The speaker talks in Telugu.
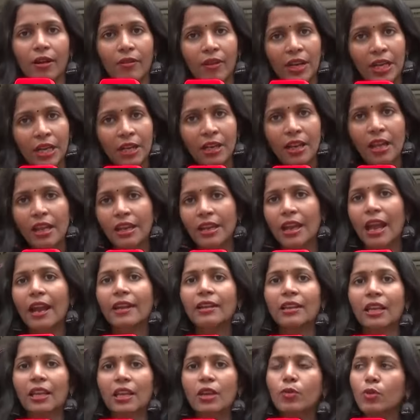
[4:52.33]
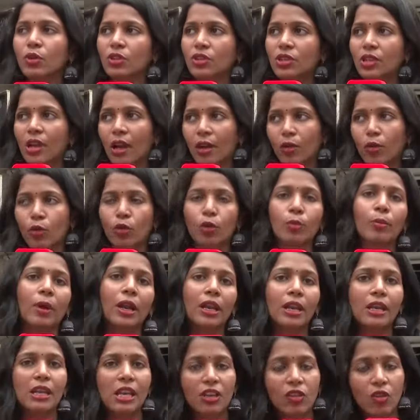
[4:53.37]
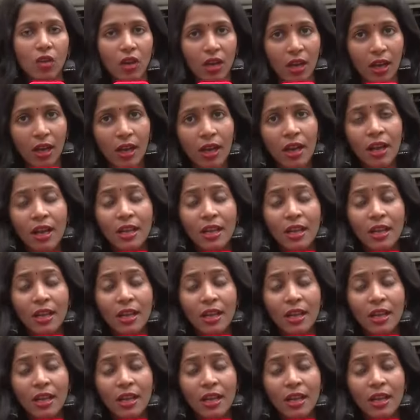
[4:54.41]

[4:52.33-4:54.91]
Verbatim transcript: వెంటనే రియాక్ట్ అయ్యి వచ్చి ఆ కుటుంబానికి ఏదో ఒక